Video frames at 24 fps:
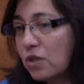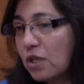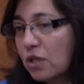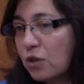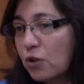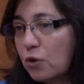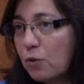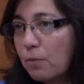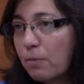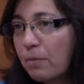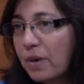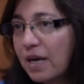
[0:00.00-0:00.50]

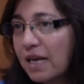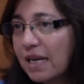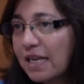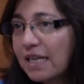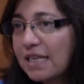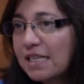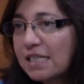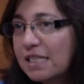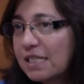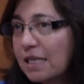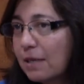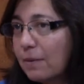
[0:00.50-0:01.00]
ante un
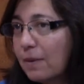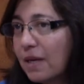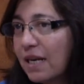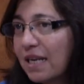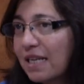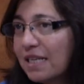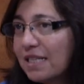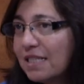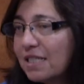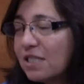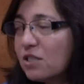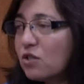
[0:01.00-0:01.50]
berrinche. El
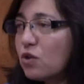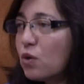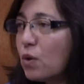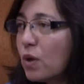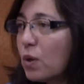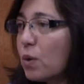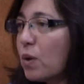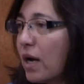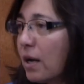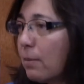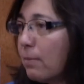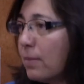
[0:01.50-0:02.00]
berrinche no
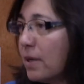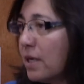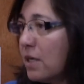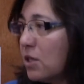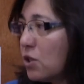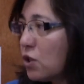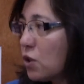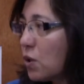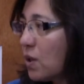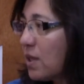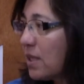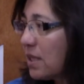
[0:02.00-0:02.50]
es un
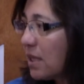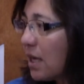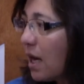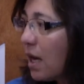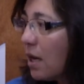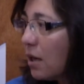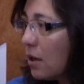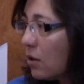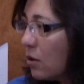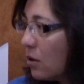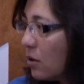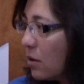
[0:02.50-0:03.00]
capricho, es
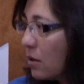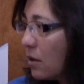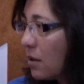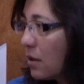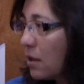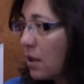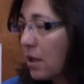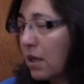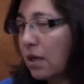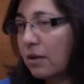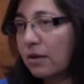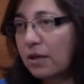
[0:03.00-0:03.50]
algo
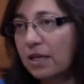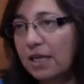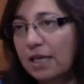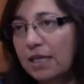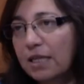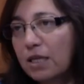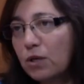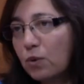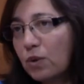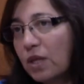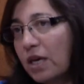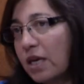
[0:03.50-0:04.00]
que
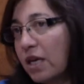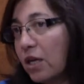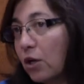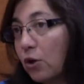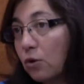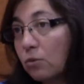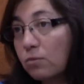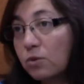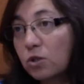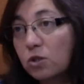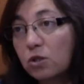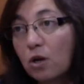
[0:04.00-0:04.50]
genera una
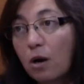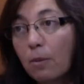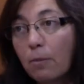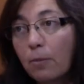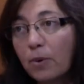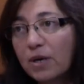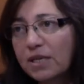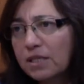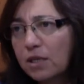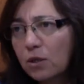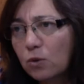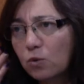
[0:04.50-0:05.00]
disrupción.
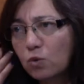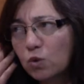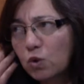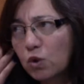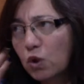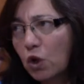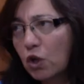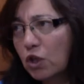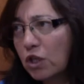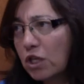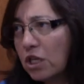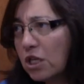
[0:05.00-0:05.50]
Puede ser un
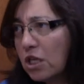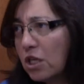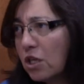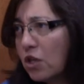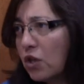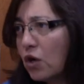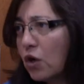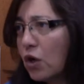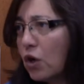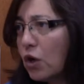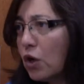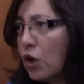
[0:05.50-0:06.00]

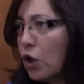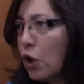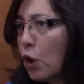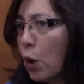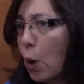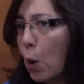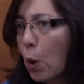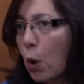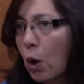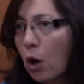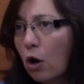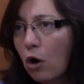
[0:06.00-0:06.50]
sonido,
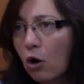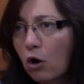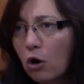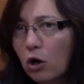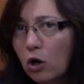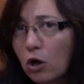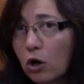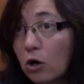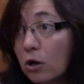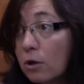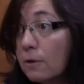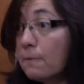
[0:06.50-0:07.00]
un
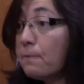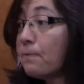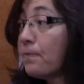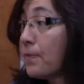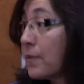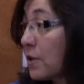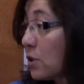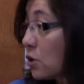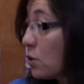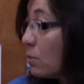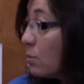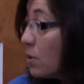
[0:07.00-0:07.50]
color.
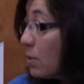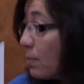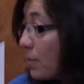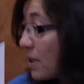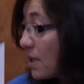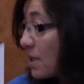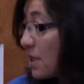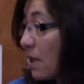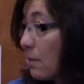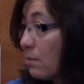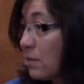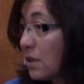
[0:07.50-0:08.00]
Son muy
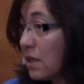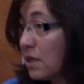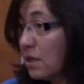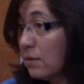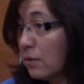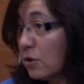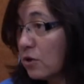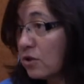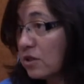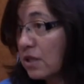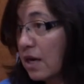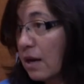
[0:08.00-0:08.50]

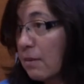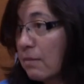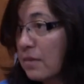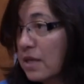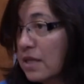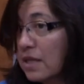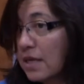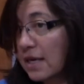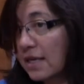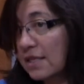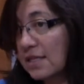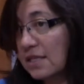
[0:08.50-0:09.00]
perceptivos
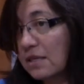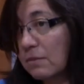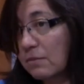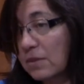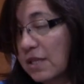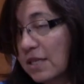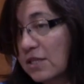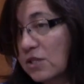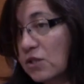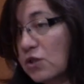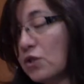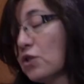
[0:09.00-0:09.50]
también de la
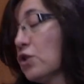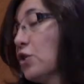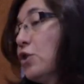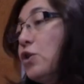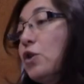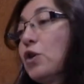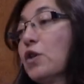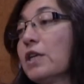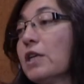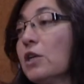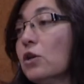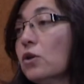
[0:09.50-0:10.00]
aceptación o
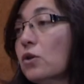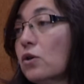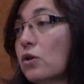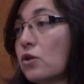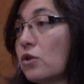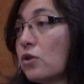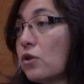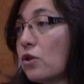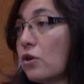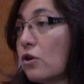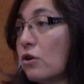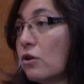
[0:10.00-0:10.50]
no del
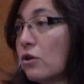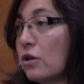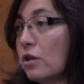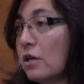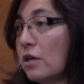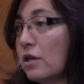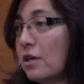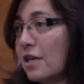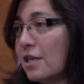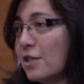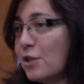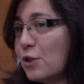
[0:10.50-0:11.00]
otro.
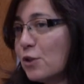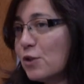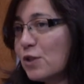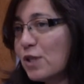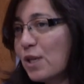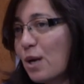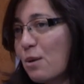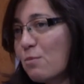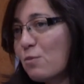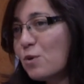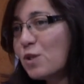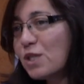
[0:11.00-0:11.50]

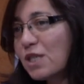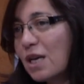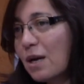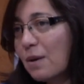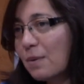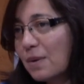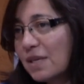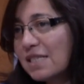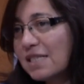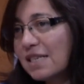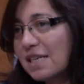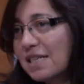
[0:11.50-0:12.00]
Entonces muchas
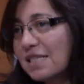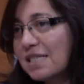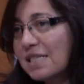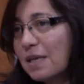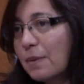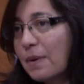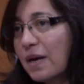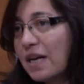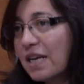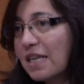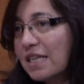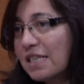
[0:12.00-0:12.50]
veces ese
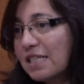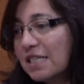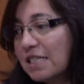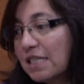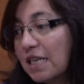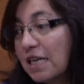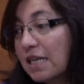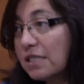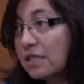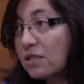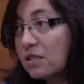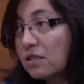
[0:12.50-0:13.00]

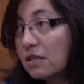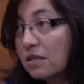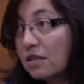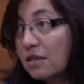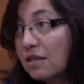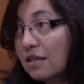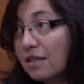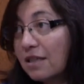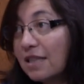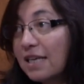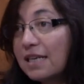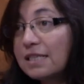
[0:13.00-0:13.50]
berrinche es
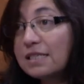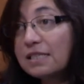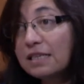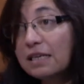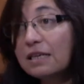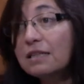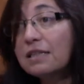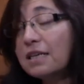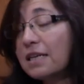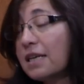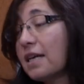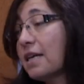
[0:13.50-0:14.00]

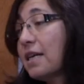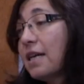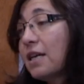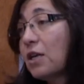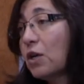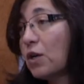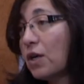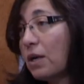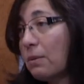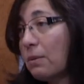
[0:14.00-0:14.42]
decirte que hay algo que